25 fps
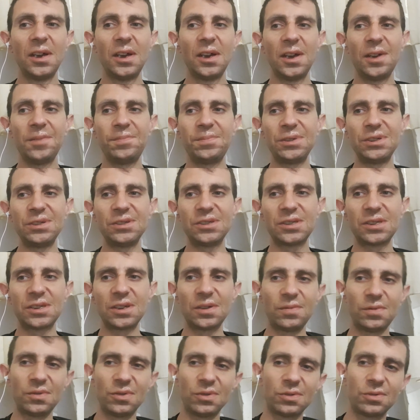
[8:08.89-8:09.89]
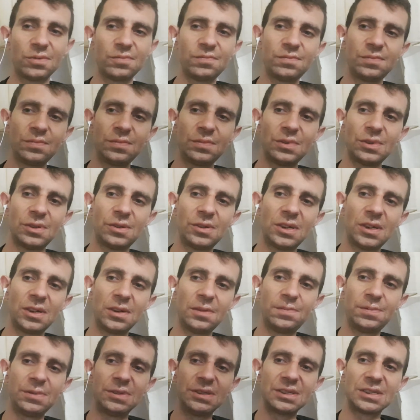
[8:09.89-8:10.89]
Hepinizi seviyorum.
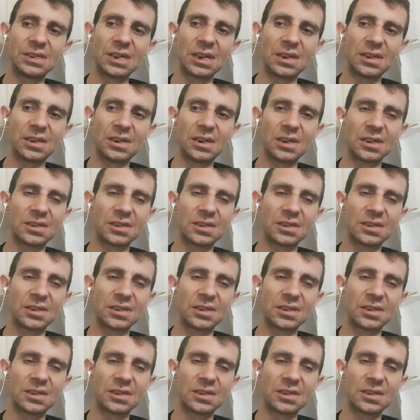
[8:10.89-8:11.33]
Hepinize hayırlı